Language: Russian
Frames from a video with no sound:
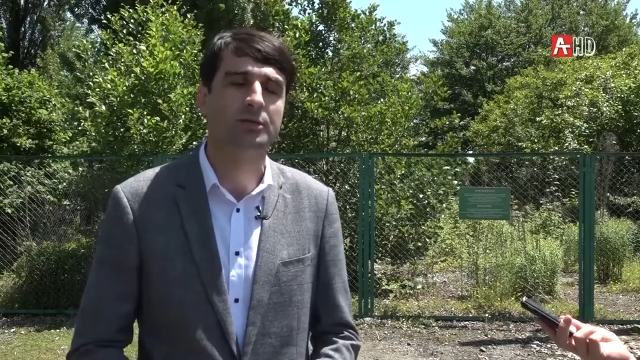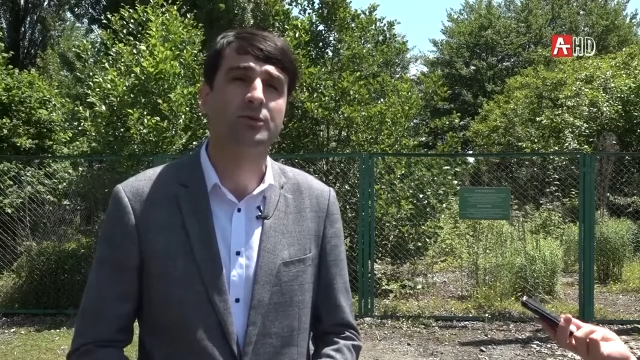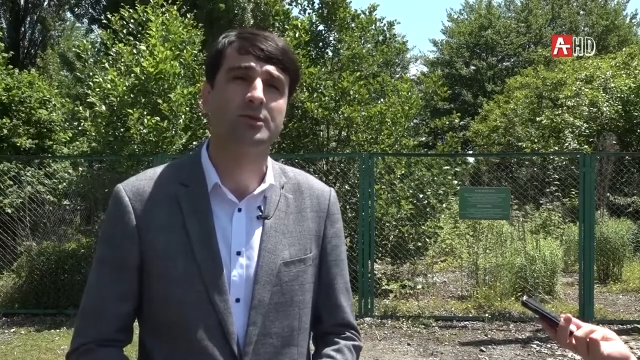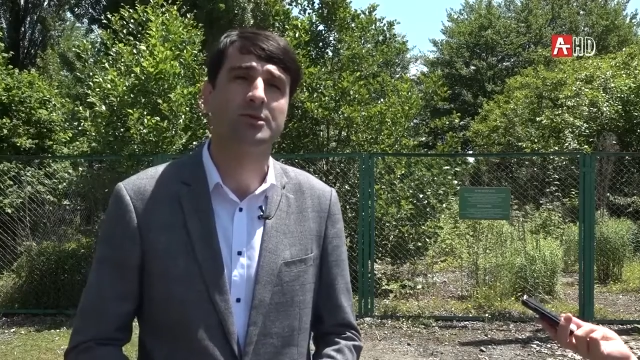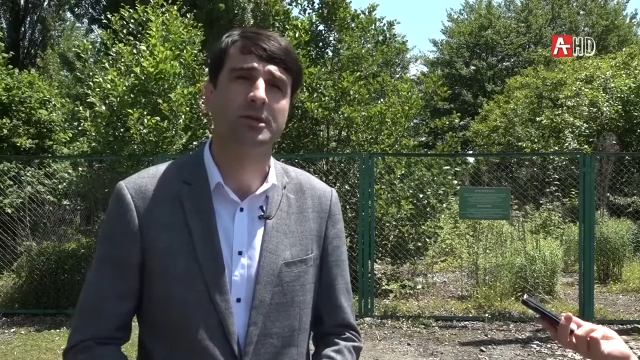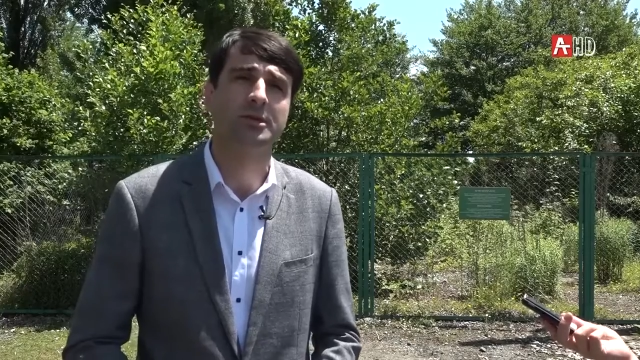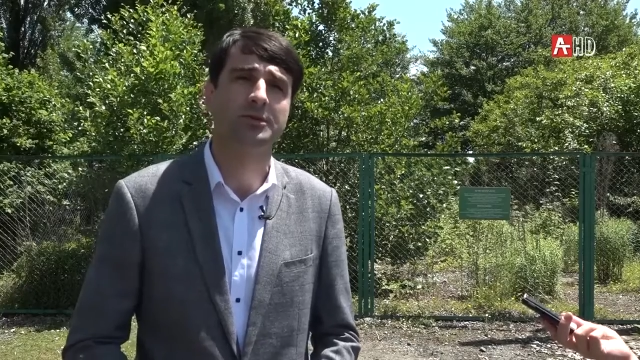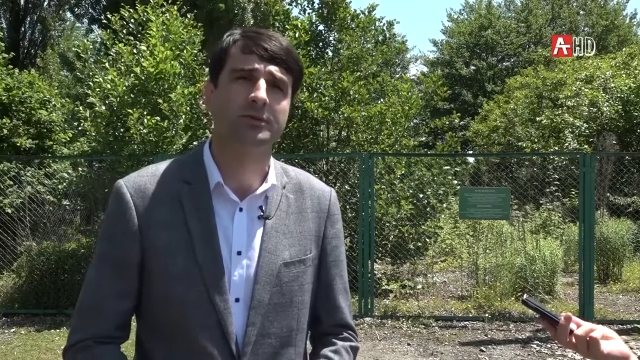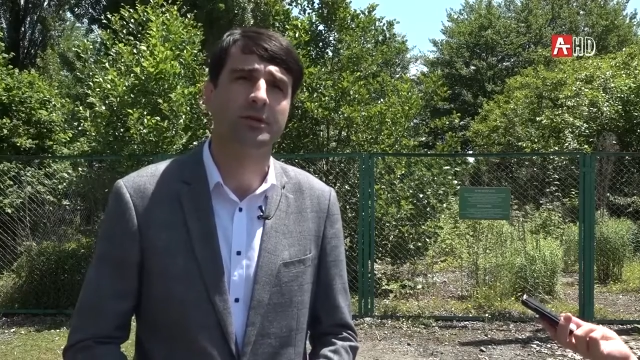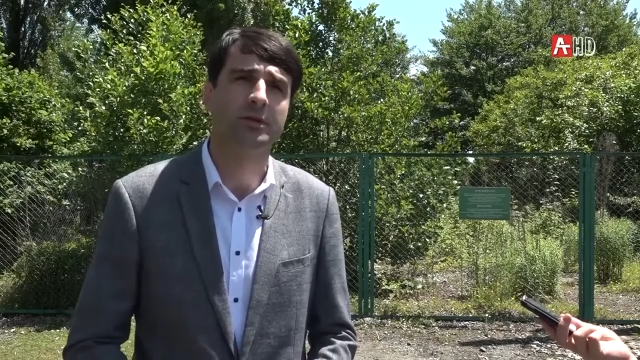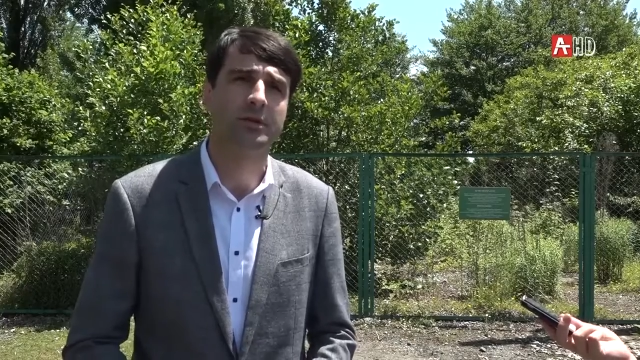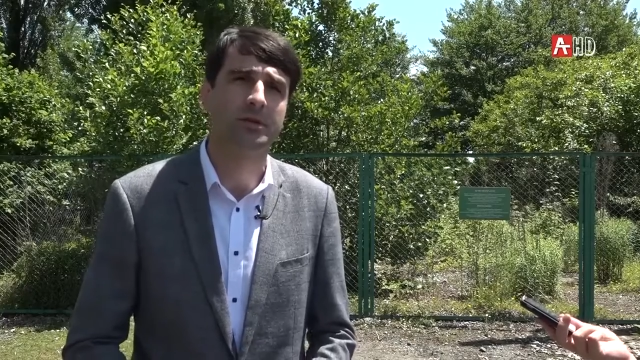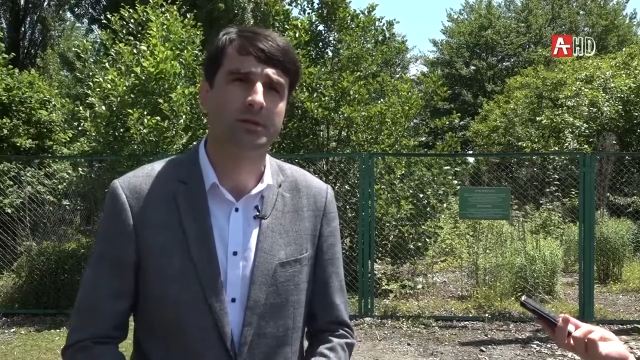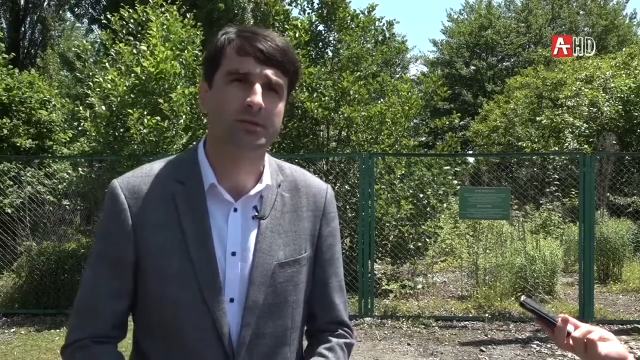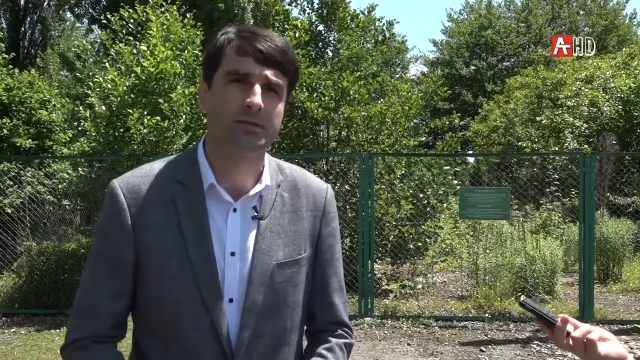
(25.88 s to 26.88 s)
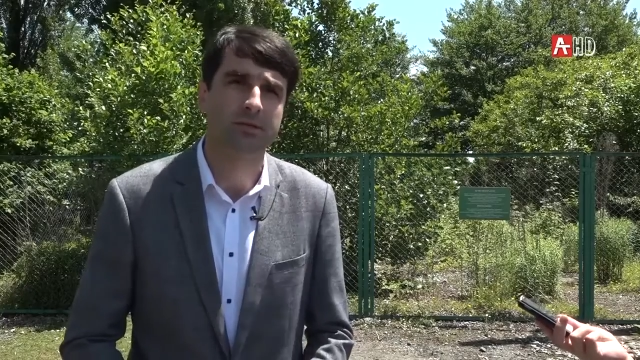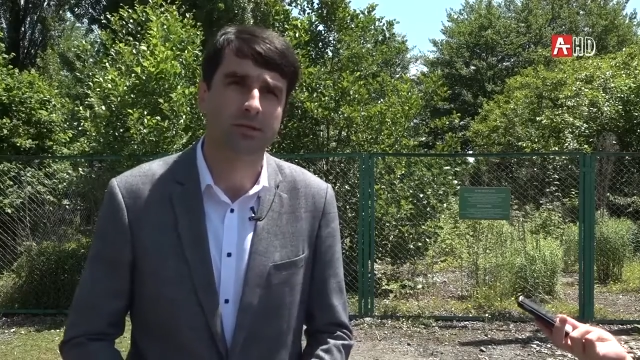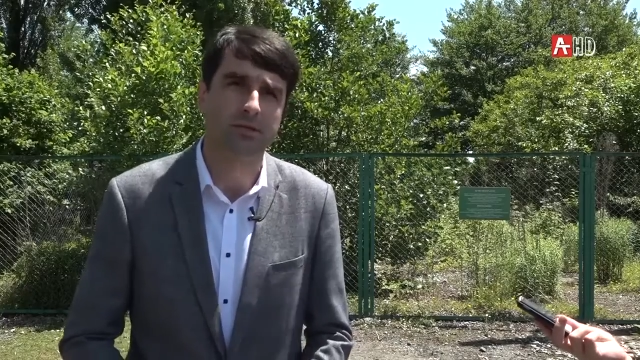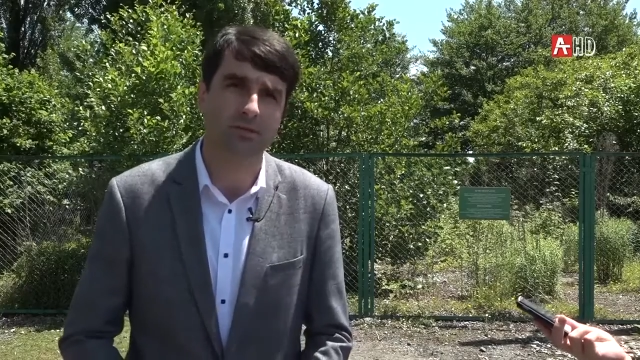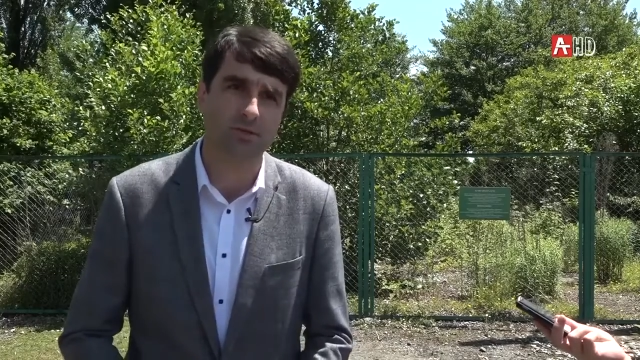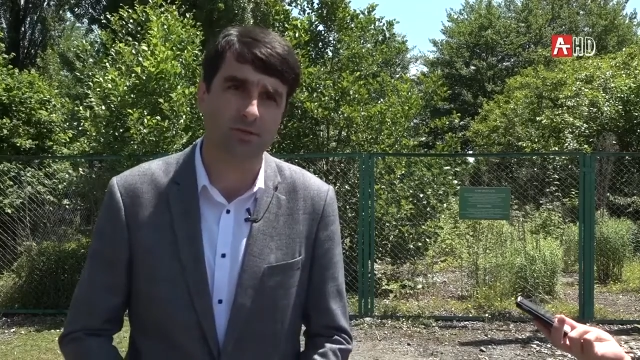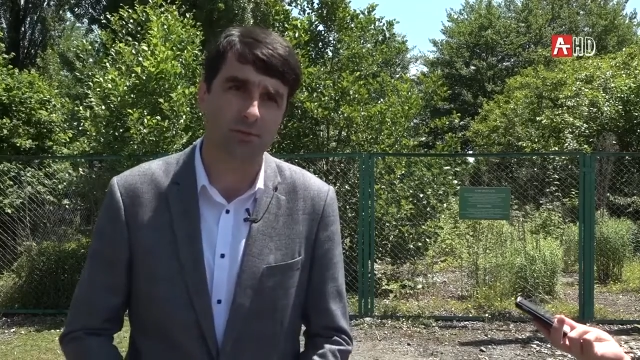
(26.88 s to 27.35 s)
о государственной
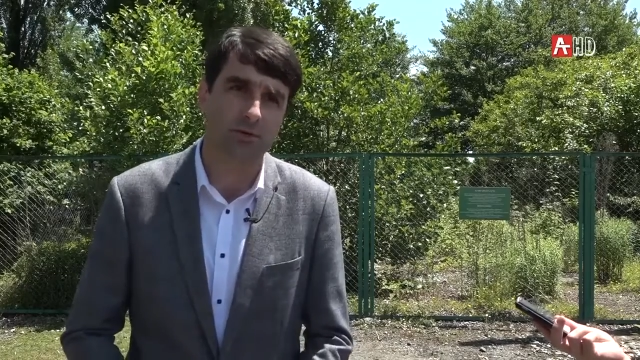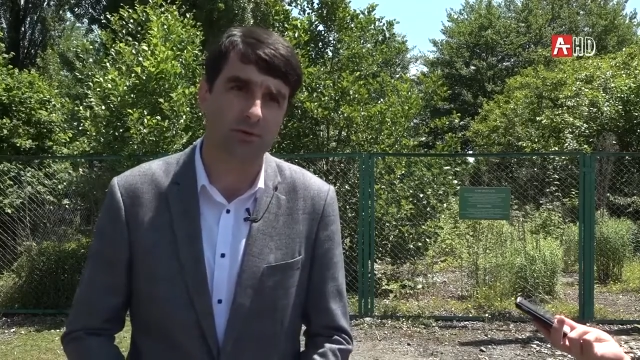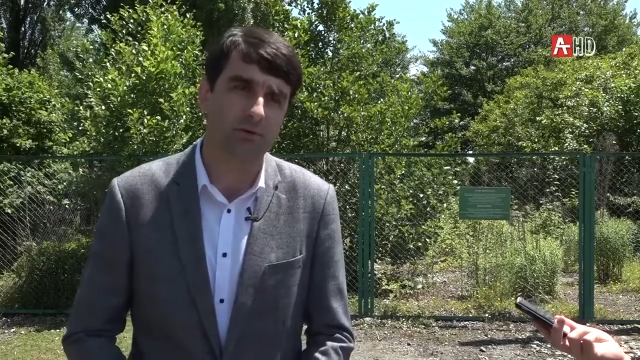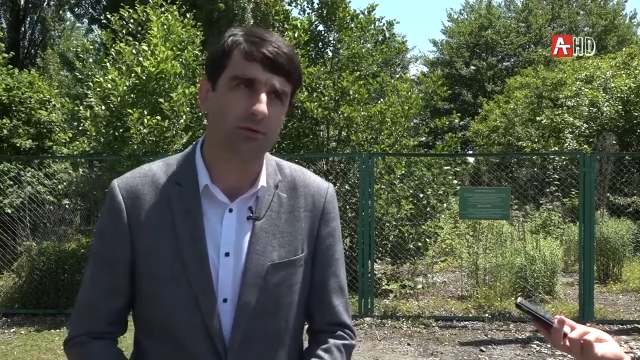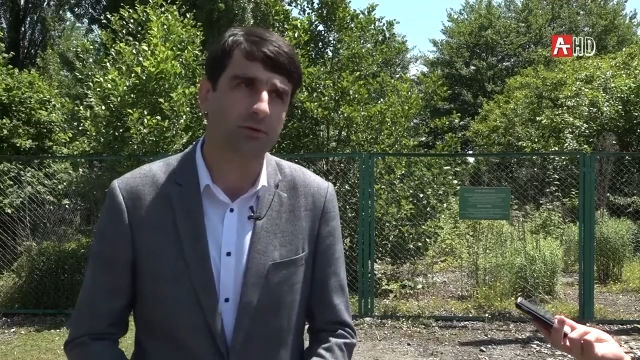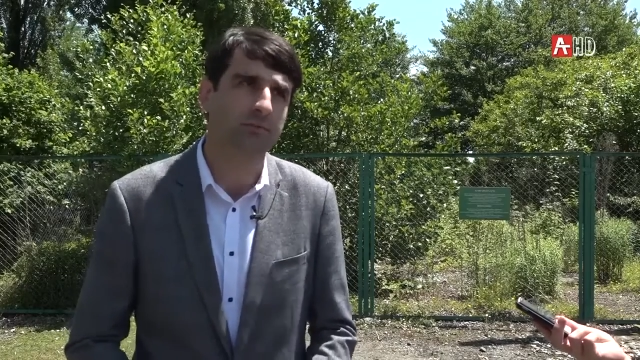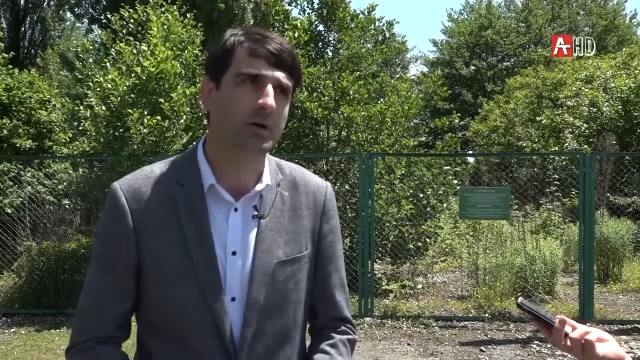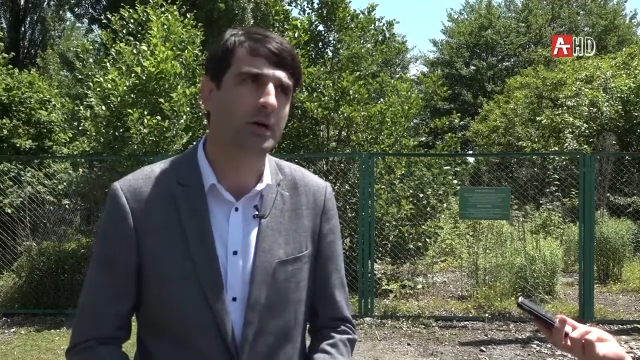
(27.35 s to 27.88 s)
границе 21